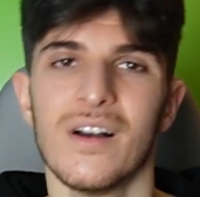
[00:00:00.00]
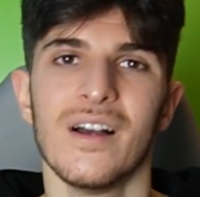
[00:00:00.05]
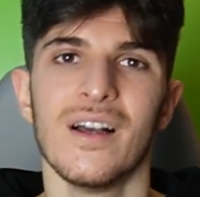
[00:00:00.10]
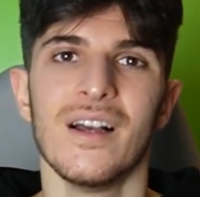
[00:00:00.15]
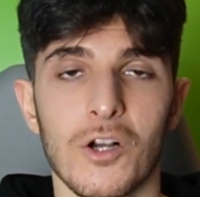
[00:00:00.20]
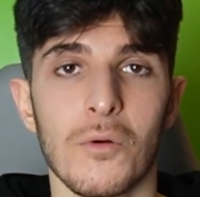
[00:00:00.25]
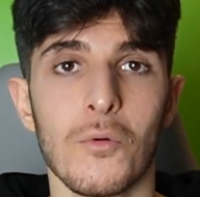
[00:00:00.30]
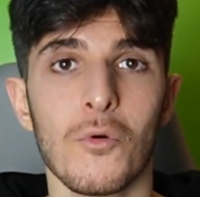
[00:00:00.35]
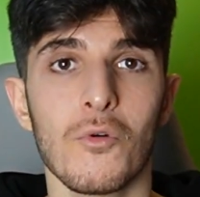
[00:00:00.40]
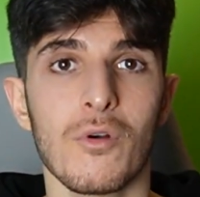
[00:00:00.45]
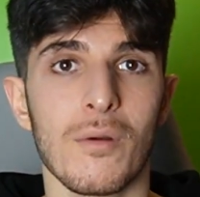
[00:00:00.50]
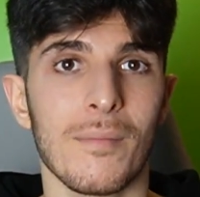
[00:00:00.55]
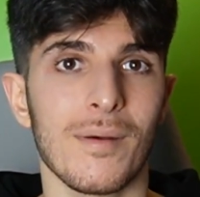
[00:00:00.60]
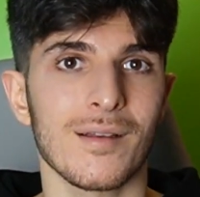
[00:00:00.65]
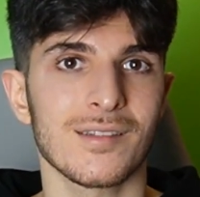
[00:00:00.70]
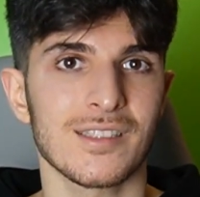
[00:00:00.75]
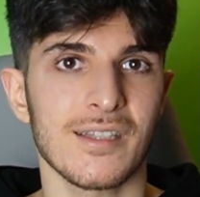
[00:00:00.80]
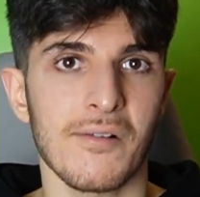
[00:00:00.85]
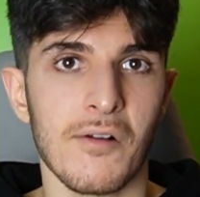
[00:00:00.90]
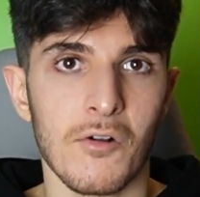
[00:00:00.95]
Ma comunque
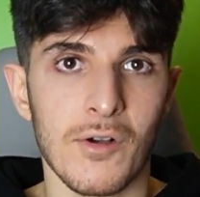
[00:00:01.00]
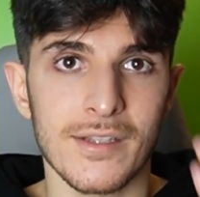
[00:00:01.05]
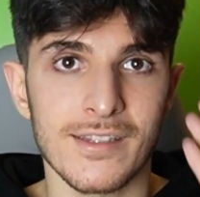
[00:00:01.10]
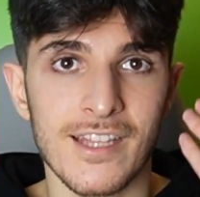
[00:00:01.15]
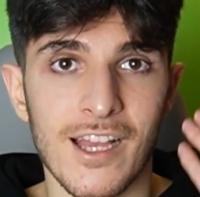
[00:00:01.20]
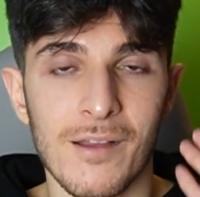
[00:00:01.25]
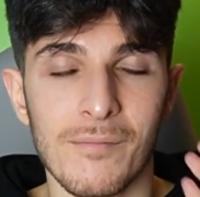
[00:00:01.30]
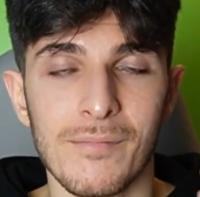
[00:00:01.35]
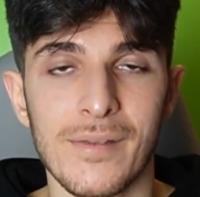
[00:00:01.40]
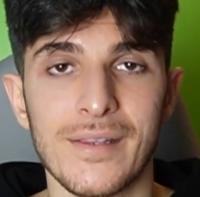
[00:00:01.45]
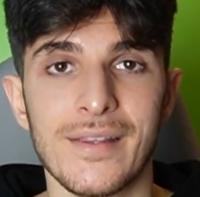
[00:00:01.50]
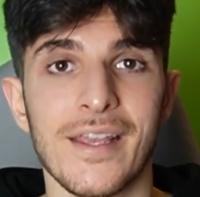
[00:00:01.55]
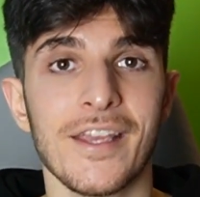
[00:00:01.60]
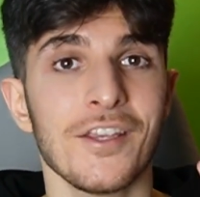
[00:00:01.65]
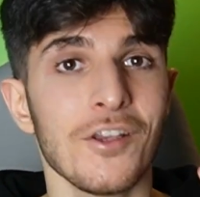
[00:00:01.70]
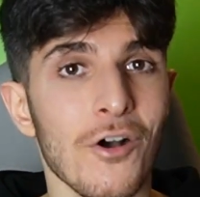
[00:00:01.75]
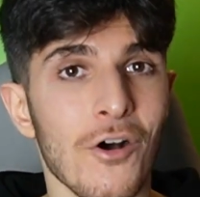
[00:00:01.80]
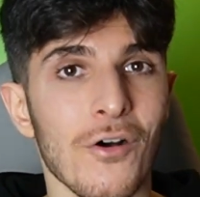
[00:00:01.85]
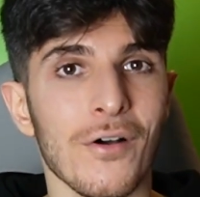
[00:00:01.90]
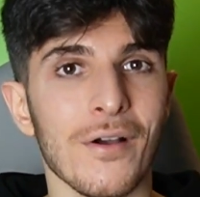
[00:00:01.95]
bastava guardarmi
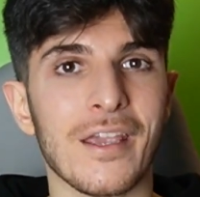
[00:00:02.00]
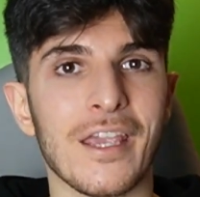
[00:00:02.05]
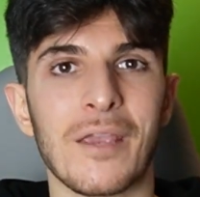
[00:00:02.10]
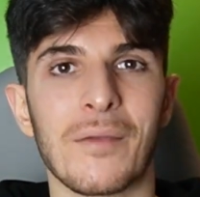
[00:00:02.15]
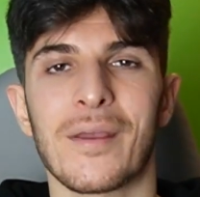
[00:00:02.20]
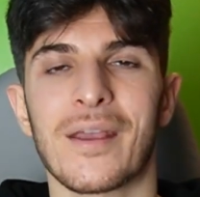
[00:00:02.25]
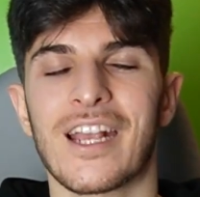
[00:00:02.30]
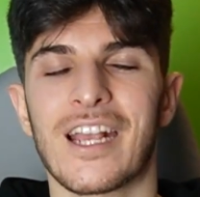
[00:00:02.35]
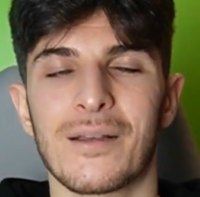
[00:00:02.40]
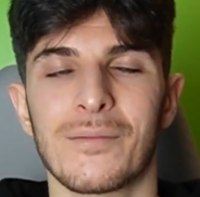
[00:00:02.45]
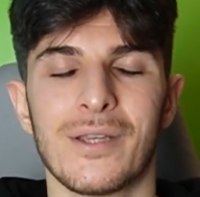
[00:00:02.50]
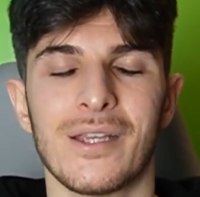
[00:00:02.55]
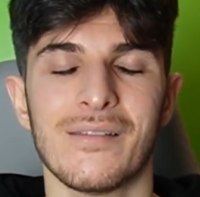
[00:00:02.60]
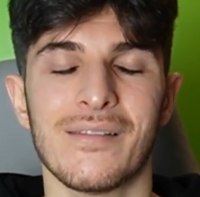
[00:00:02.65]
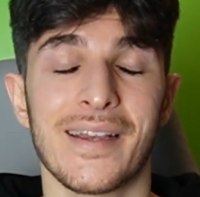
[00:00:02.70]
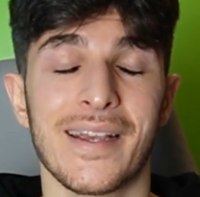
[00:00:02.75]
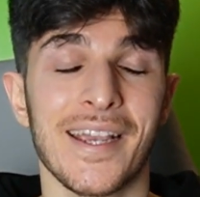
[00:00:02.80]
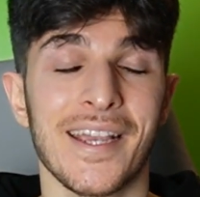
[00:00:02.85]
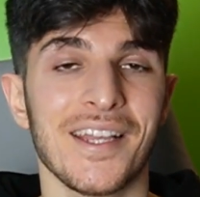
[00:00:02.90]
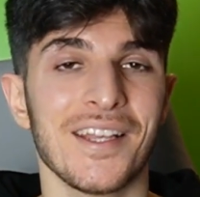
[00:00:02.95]
negli occhi per
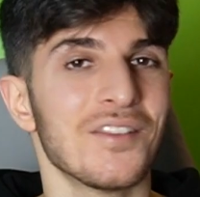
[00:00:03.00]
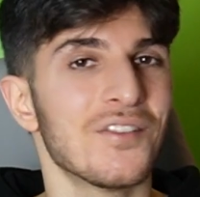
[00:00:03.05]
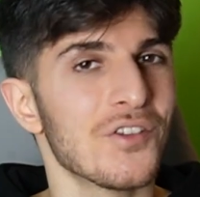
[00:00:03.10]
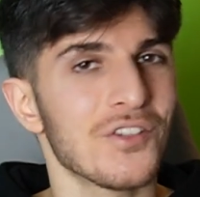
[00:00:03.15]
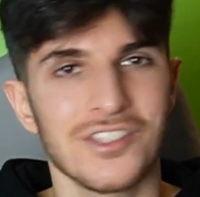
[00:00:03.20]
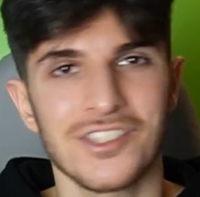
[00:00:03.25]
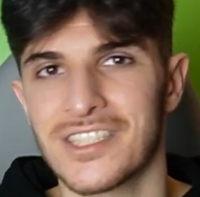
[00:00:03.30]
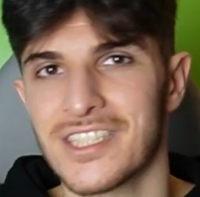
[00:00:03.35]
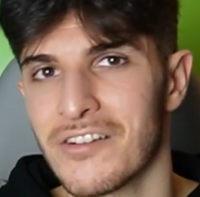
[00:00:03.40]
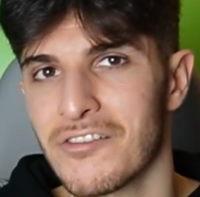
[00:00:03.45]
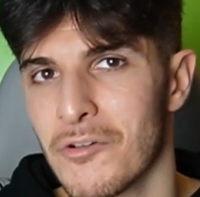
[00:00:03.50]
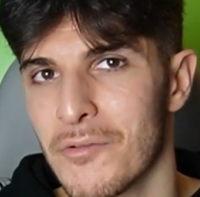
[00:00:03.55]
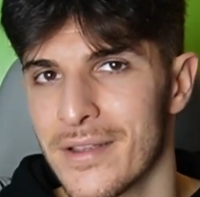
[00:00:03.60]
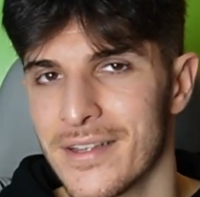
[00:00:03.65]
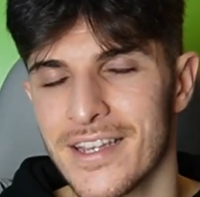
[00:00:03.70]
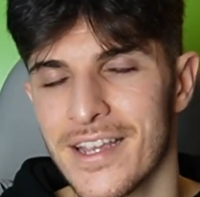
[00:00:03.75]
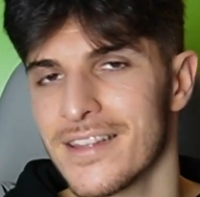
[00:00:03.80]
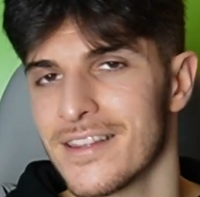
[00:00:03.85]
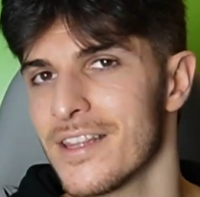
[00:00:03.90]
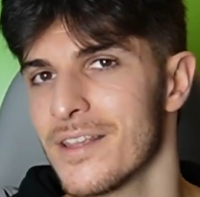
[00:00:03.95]
capire che non stavo
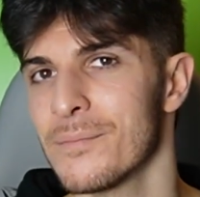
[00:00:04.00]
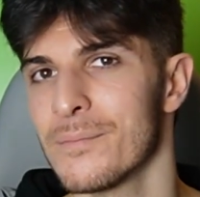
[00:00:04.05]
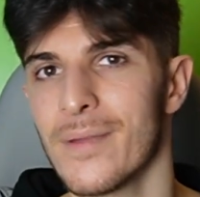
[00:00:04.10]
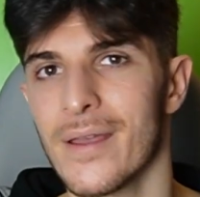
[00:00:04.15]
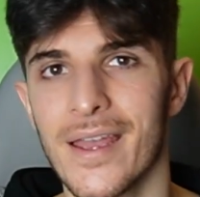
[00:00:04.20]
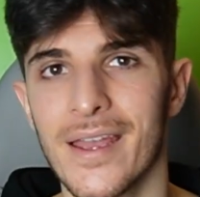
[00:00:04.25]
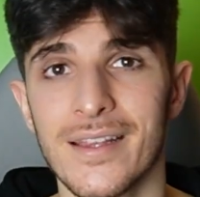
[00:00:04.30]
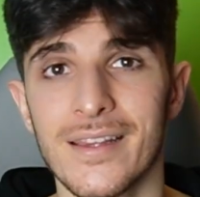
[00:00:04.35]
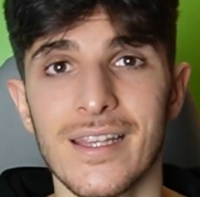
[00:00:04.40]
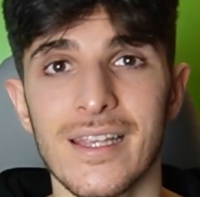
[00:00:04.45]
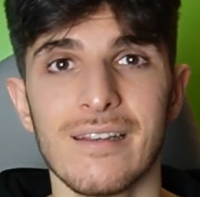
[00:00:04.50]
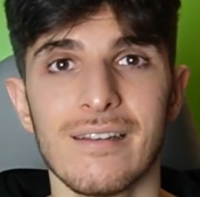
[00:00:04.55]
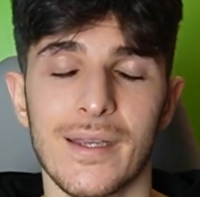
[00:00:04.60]
per niente bene.